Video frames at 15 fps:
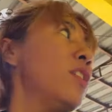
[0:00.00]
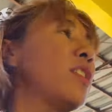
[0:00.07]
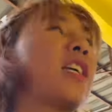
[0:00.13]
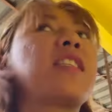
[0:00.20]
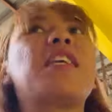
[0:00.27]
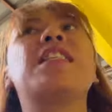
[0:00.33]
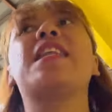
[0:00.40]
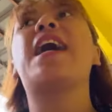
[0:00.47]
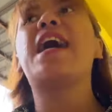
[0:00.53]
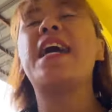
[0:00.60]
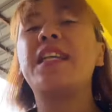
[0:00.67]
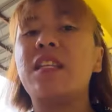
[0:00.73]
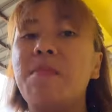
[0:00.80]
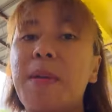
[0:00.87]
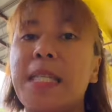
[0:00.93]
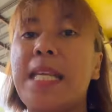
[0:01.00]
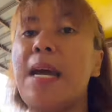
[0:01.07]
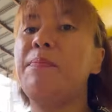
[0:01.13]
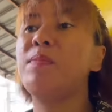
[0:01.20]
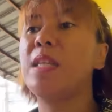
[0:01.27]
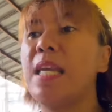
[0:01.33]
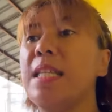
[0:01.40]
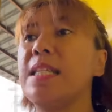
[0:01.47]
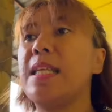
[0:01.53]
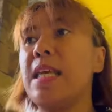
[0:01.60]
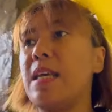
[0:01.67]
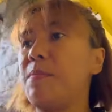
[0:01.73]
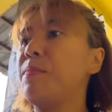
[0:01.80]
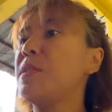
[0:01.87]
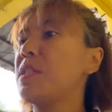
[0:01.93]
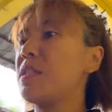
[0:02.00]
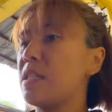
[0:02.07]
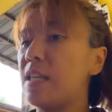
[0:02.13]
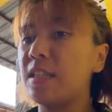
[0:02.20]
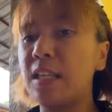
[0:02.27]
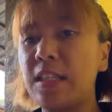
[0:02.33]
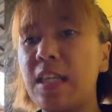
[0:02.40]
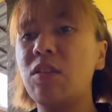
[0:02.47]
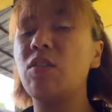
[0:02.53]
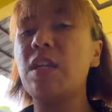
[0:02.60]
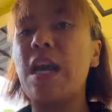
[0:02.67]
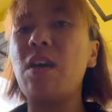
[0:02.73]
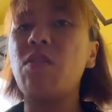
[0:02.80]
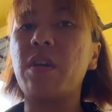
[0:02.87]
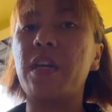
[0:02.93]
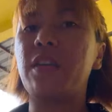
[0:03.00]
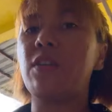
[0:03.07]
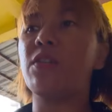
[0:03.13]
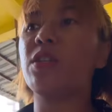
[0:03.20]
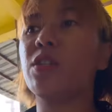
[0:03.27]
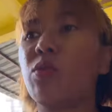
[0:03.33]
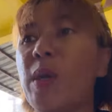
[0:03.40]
sa tindahan ni Madam Ten Gibbs. At nandito na ako ngayon.